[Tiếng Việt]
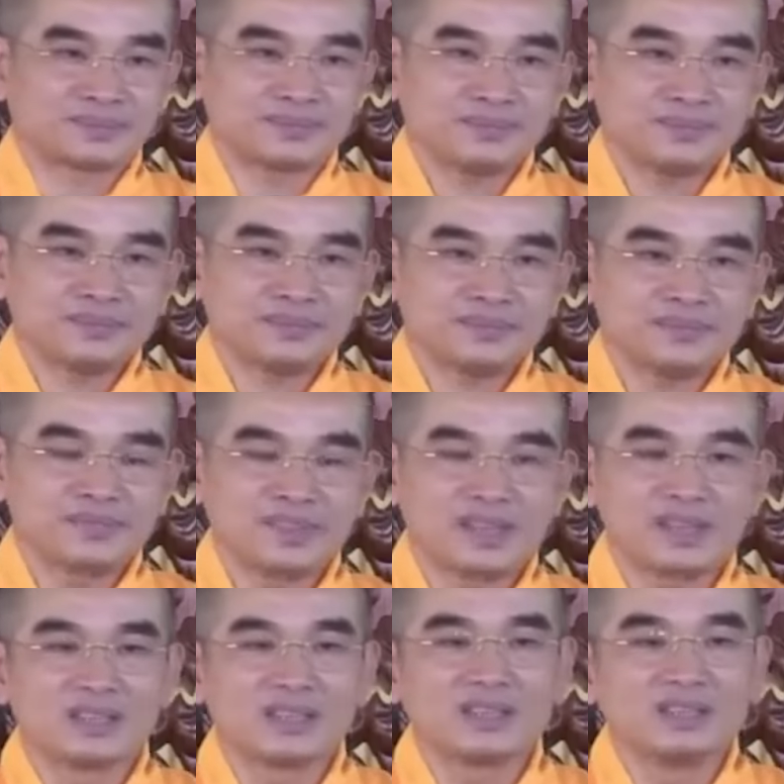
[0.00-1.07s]
gần như
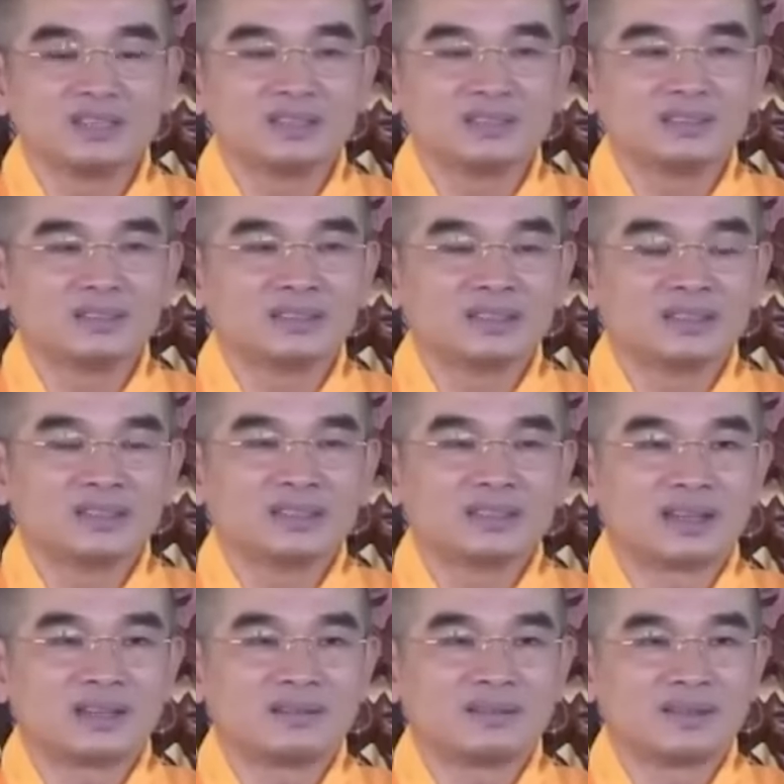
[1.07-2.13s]
là vị
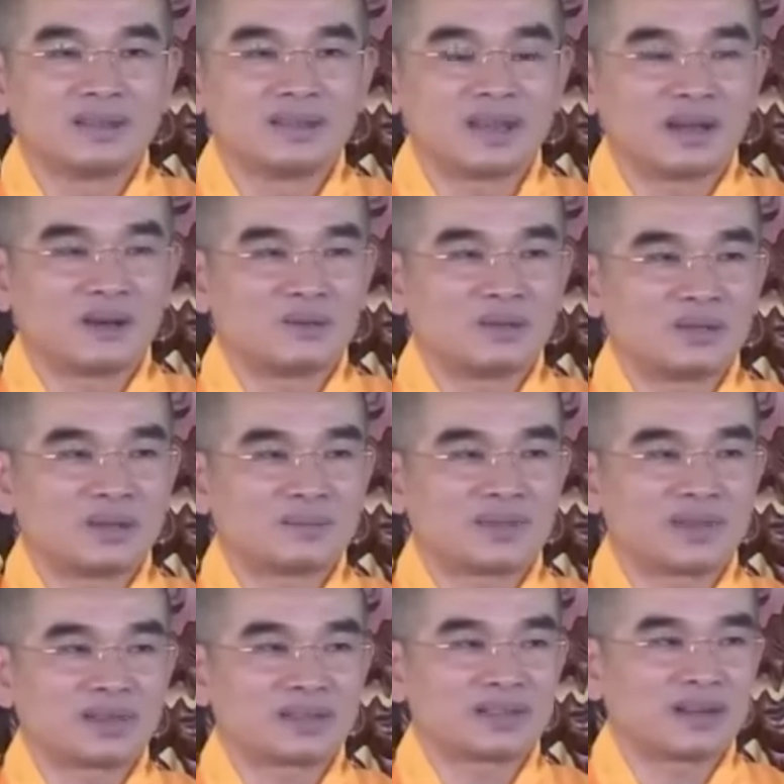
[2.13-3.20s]
nào nhập thất ra
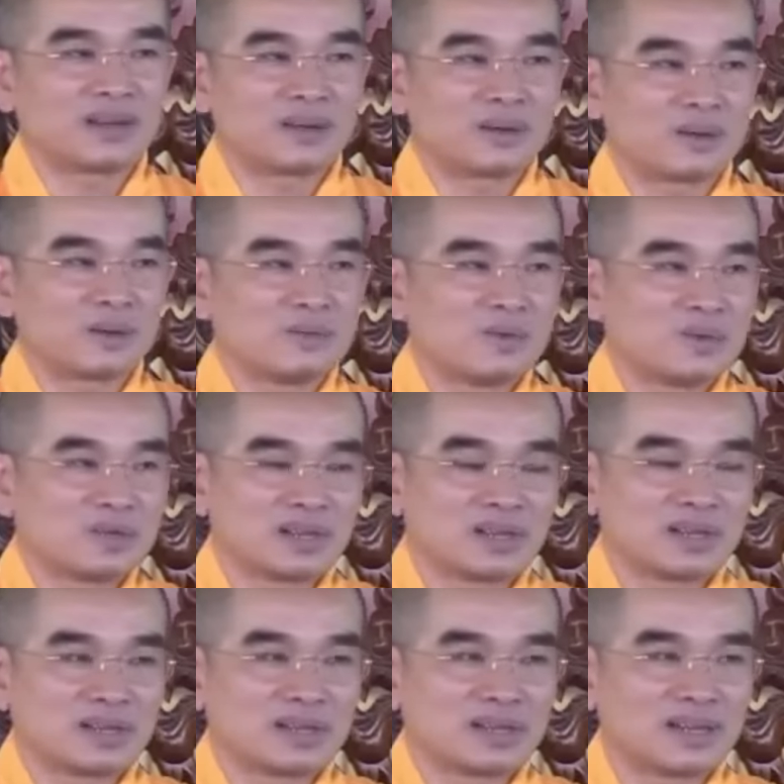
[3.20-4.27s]
cũng muốn trình kiến giải là
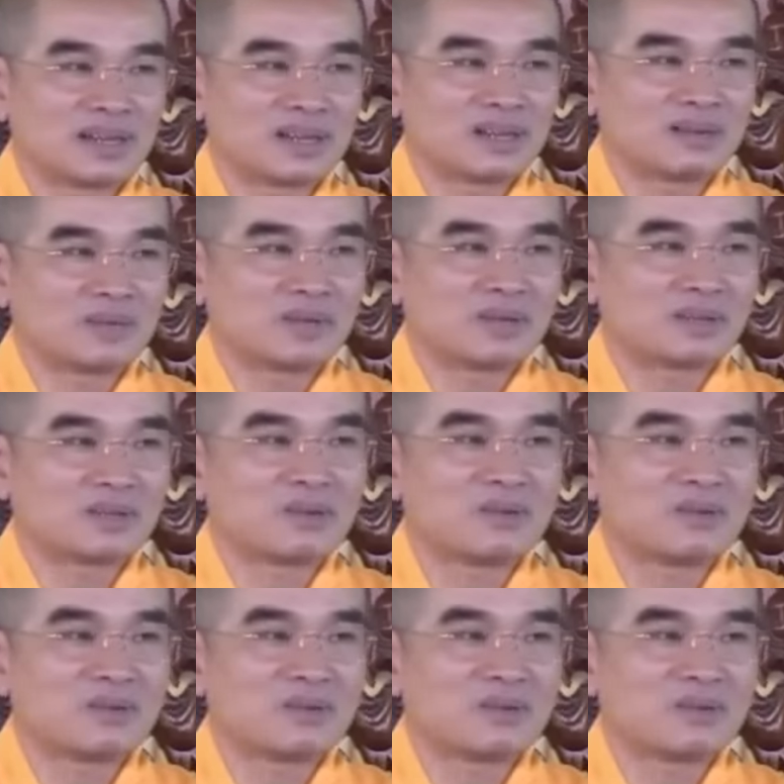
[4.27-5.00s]
mình tu có